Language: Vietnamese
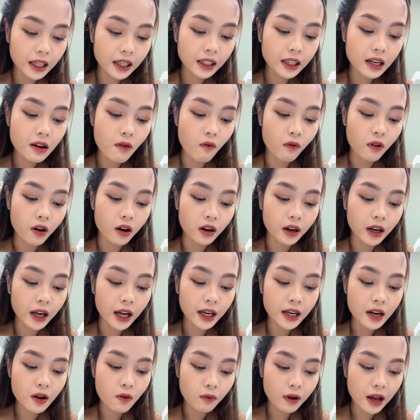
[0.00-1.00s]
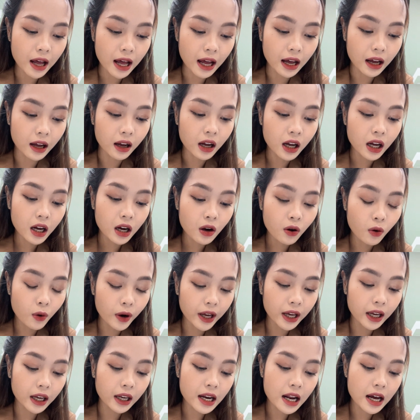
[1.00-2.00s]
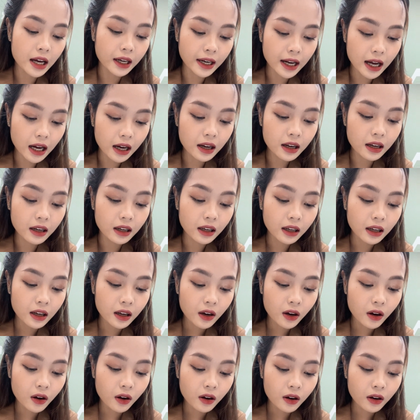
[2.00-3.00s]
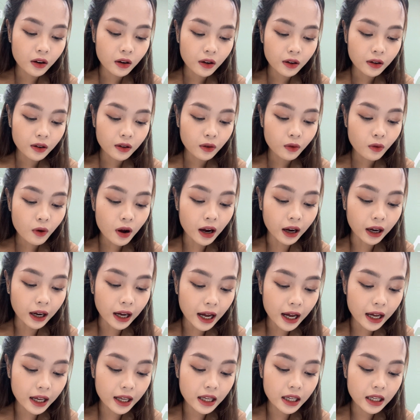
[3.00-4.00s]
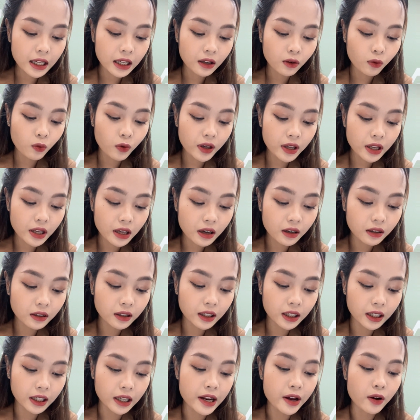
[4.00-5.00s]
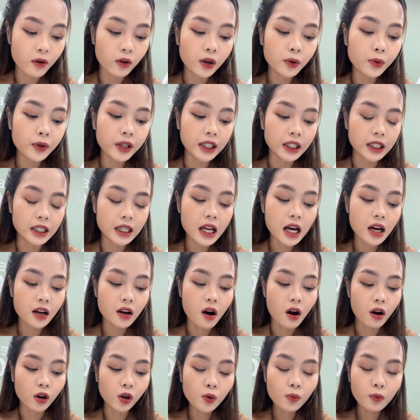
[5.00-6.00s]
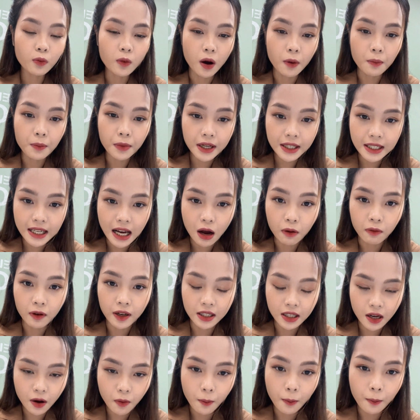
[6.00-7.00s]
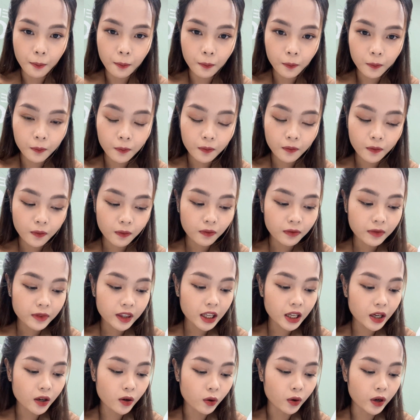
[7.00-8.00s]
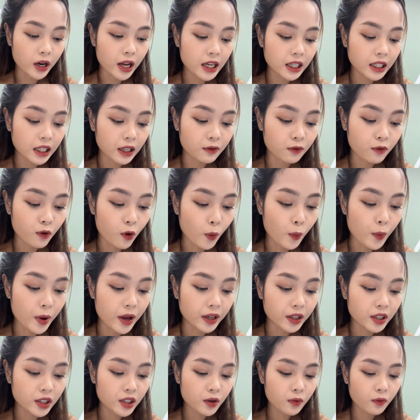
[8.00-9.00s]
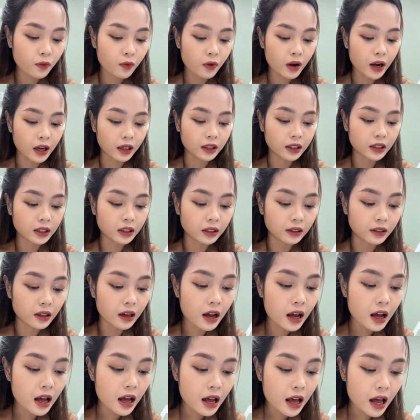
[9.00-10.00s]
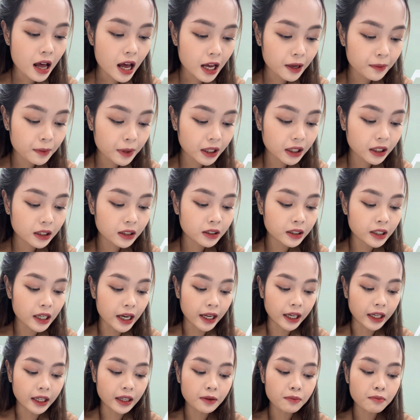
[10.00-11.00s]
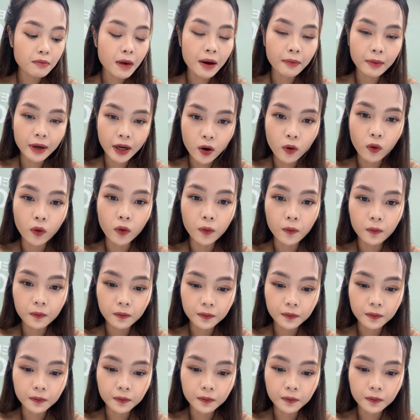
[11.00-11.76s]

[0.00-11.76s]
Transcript: Tĩnh, Đồng Hới hay Đông Hà, Huế, Đà Nẵng Quảng Ngãi, Quy Nhơn thì đều lưu ý là có lúc có mưa rào và rông. Nhiệt độ ở đây thì phổ biến trong khoảng từ 24 đến 30 độ.